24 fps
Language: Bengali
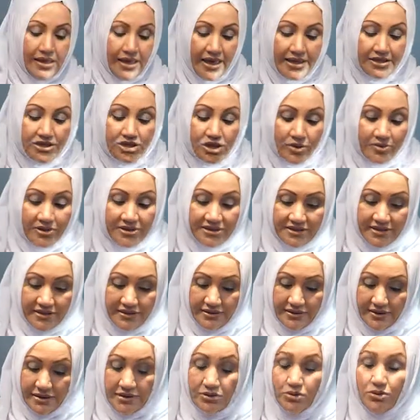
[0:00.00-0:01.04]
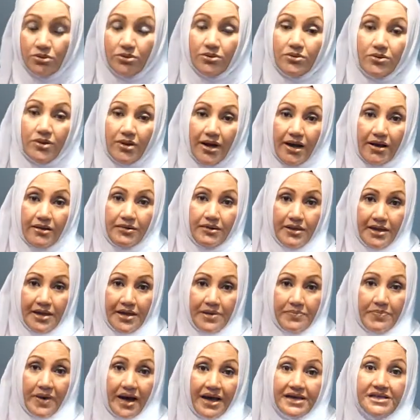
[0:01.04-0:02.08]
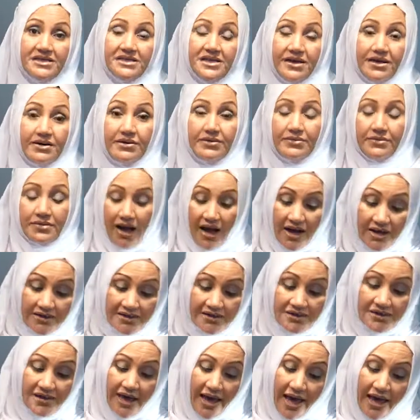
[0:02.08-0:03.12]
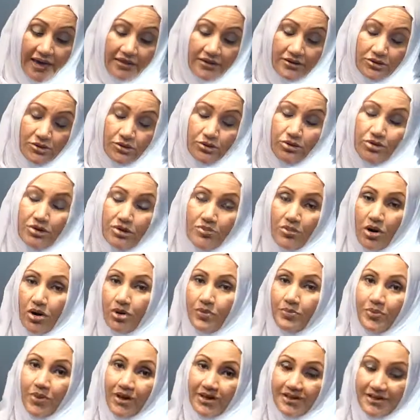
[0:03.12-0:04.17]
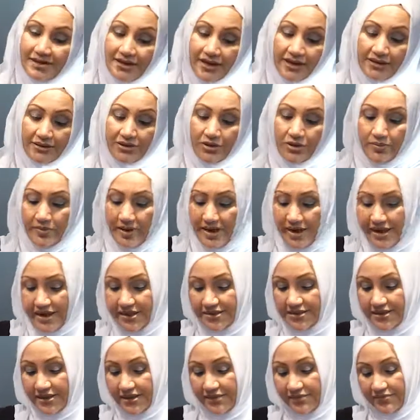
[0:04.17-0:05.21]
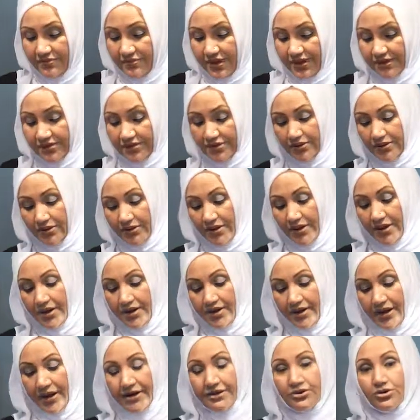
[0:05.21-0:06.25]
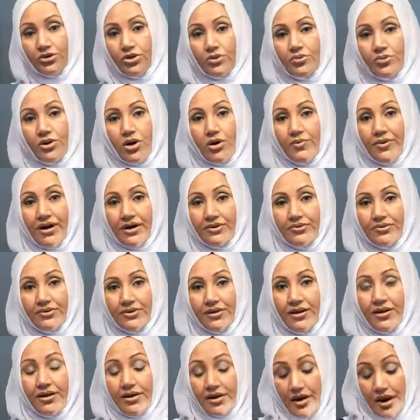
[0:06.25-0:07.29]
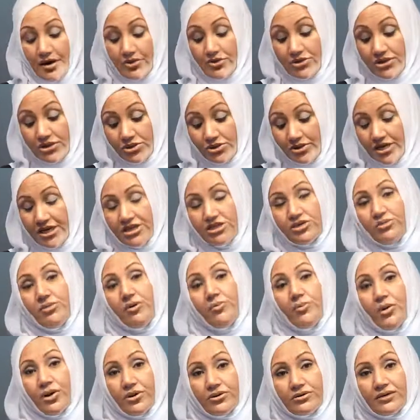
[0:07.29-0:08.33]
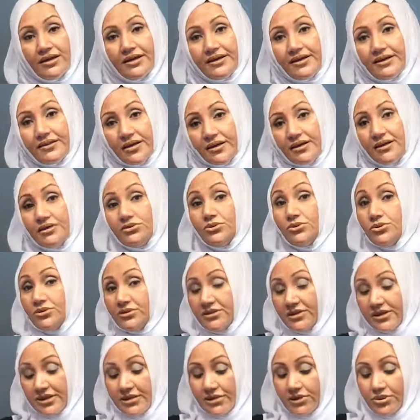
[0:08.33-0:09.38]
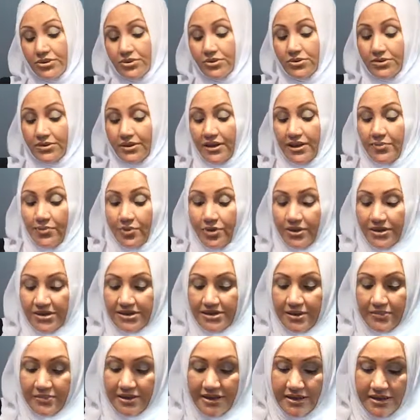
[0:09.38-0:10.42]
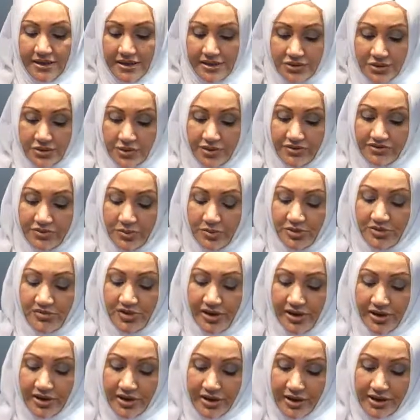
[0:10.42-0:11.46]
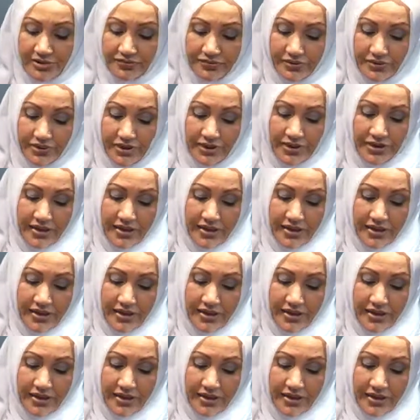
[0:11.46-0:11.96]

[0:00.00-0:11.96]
এই সময়টা কিন্তু এই পায়েসের আঁচটা একদম অল্প আছে রাখতে হবে এই যে দেখেন তো একদম কম আগুন আগুনটা যদি এই সময় বড় থাকে তাহলে দুধটা কিন্তু উতলে পড়ে যাবে সো ইউ হ্যাভ টু বি ভেরি কেয়ারফুল